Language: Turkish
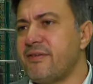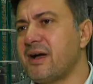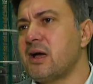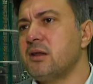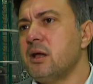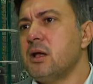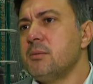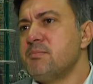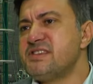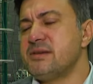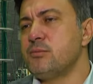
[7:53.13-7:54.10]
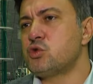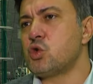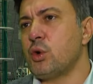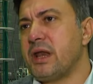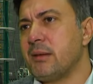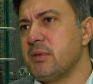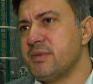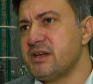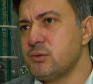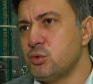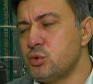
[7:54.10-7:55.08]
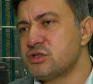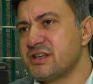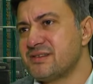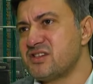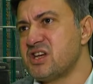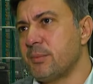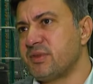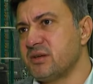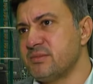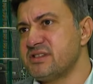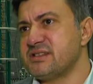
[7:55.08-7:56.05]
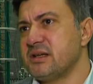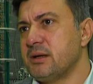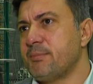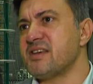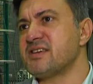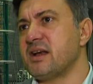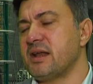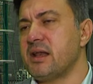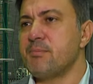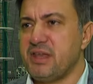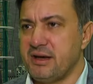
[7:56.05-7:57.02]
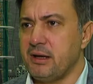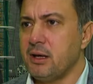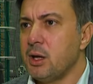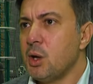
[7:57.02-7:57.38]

Fakat bizim çok önemli bir ürün satışı yaptığımız pazarlardan biri.